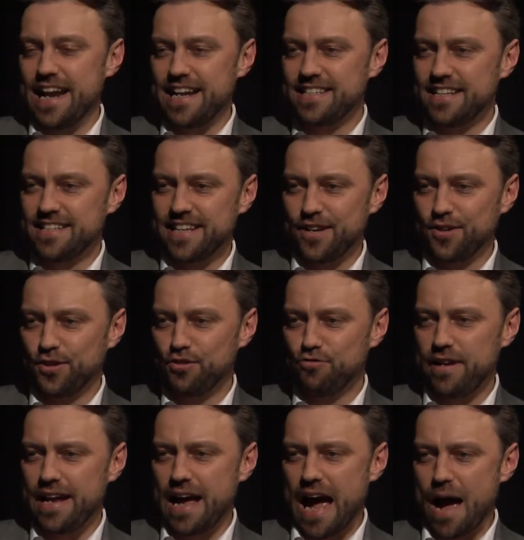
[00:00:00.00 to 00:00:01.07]
letzten Sendungen,
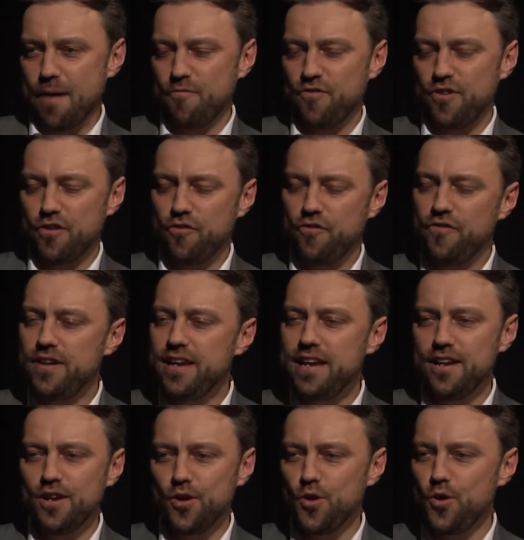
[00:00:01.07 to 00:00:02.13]
Ray, haben wir
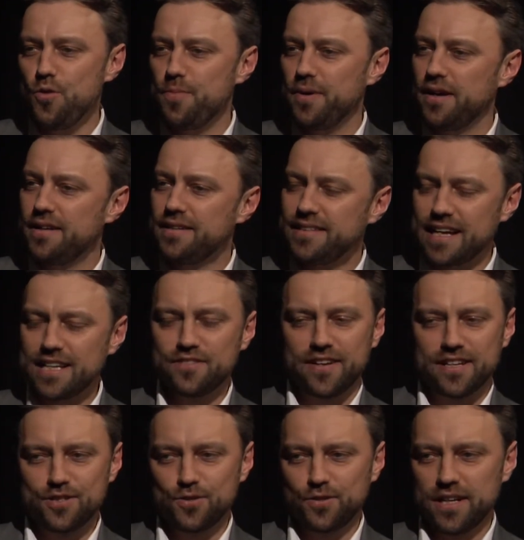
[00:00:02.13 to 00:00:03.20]
viel über das,
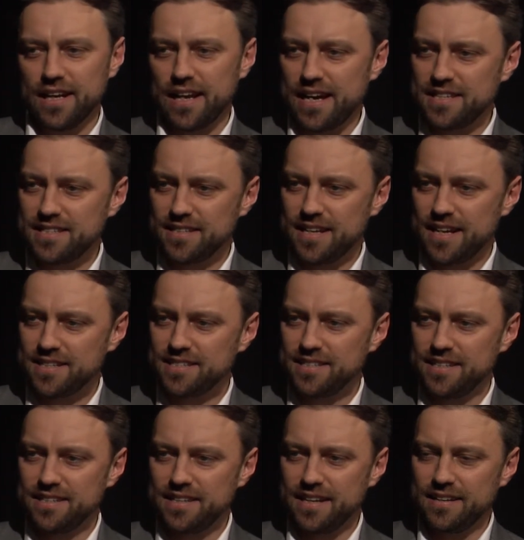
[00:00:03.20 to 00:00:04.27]
was du geleistet hast
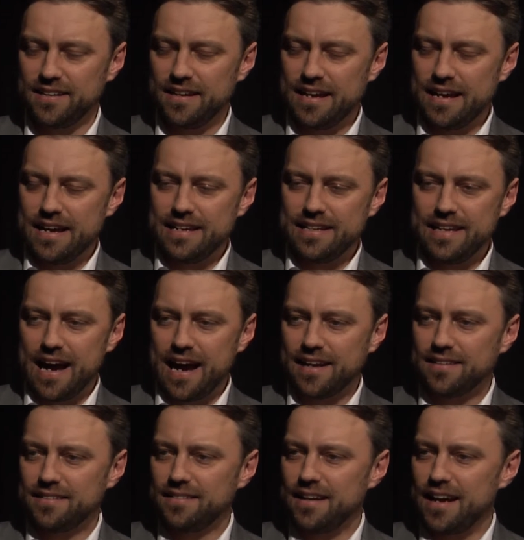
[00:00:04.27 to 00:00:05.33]
in den
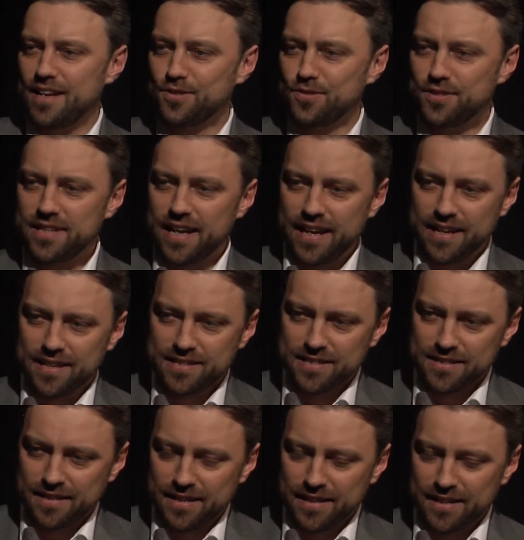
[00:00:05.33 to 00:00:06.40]
Jahren, also sei
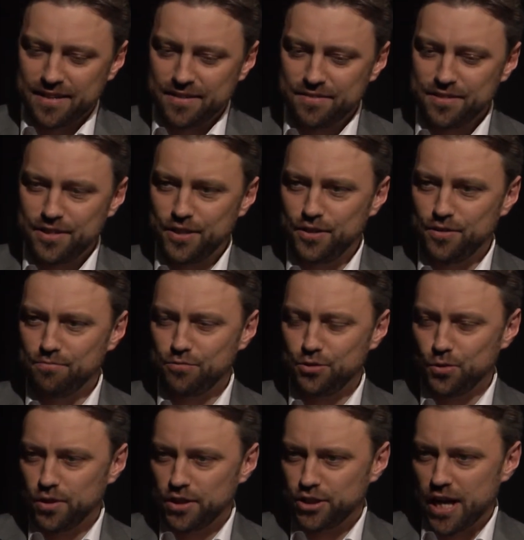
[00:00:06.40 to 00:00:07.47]
es äh, die
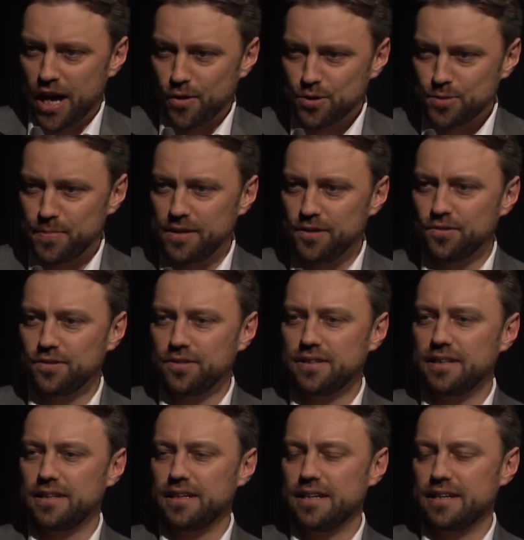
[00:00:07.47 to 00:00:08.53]
schulische Ausbildung
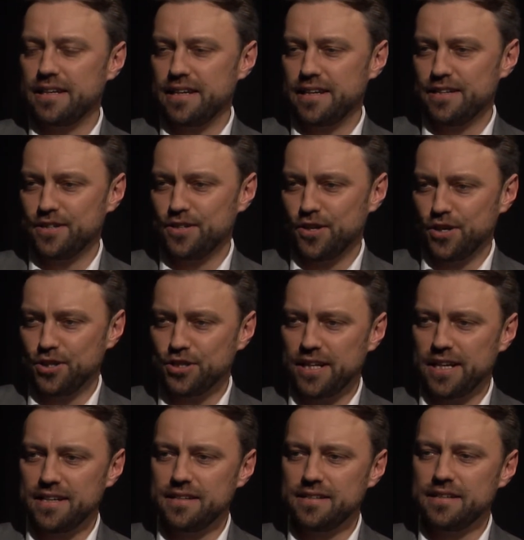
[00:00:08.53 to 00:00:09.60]
äh, hier in
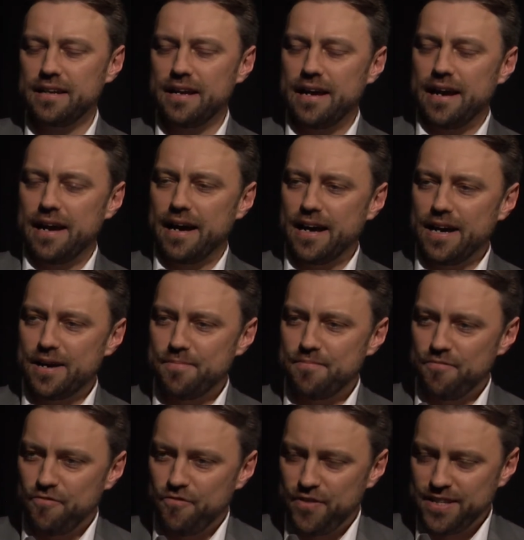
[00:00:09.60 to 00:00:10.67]
Deutschland,
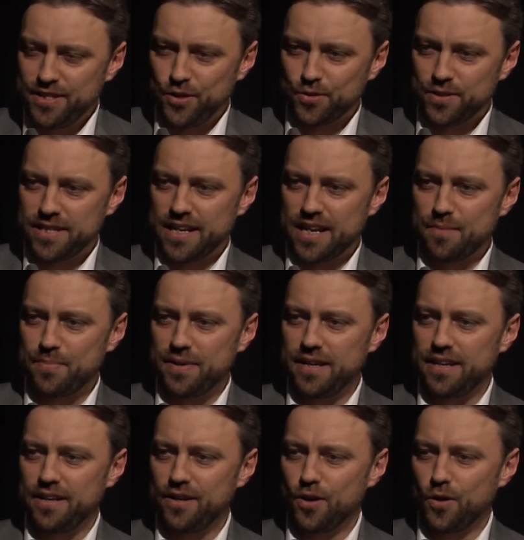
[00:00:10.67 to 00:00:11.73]
ähm,
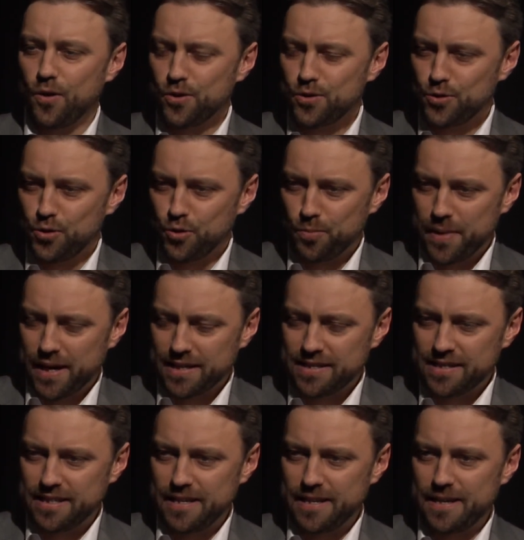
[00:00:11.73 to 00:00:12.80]
Physiotherapie,
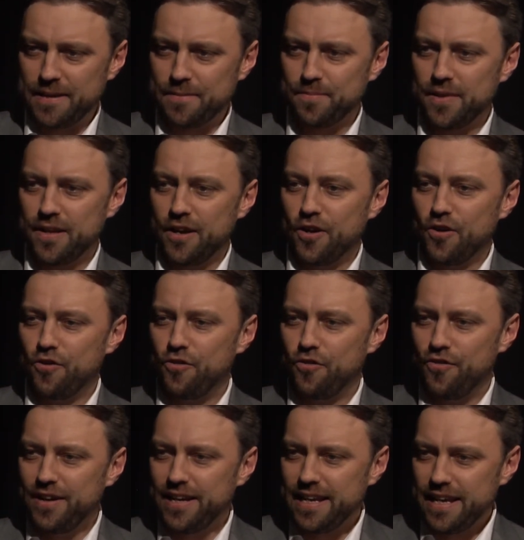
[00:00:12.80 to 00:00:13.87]
Osteopathie,
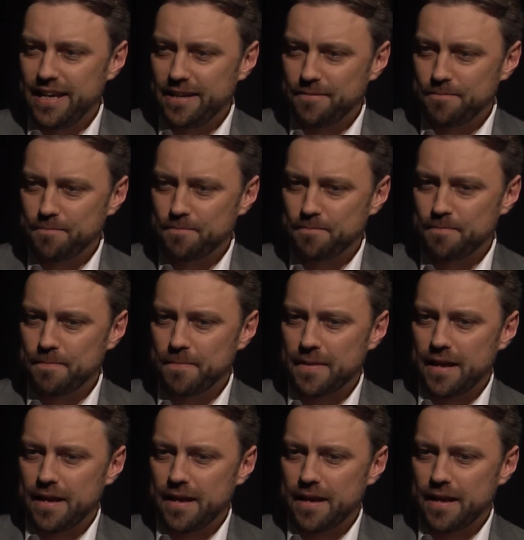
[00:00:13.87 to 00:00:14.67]
Pflegen,